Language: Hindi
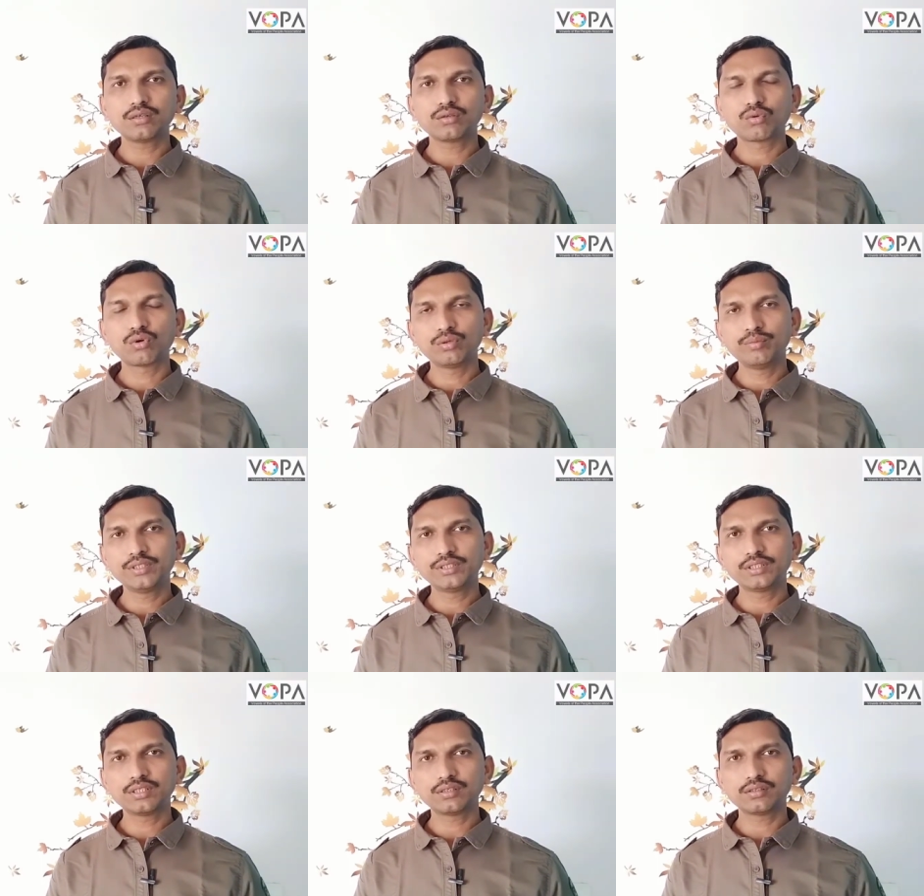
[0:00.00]
कोई भी
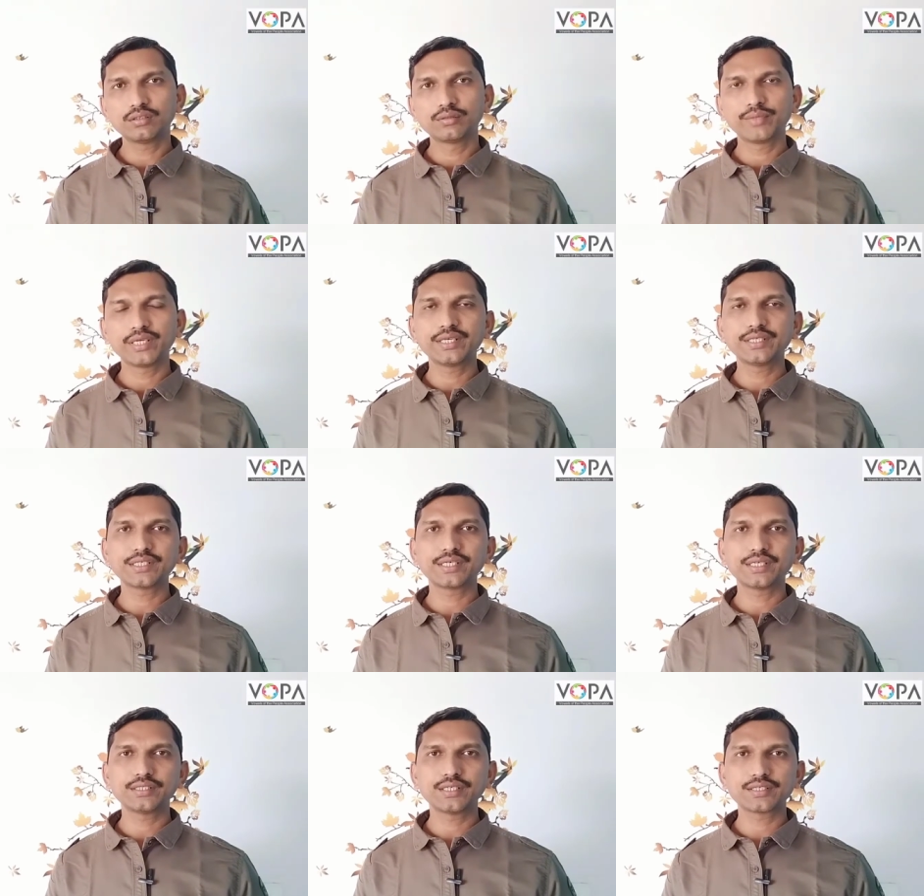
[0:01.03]
चित्र मेरे चेहरे
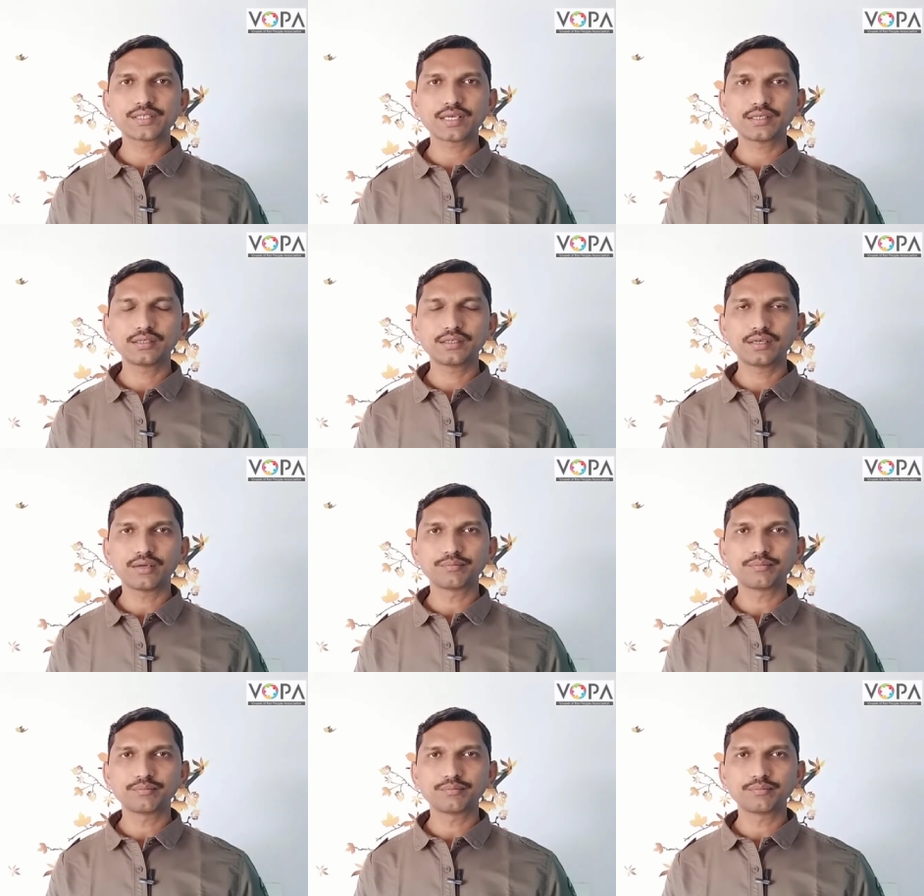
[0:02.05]
जैसा नहीं है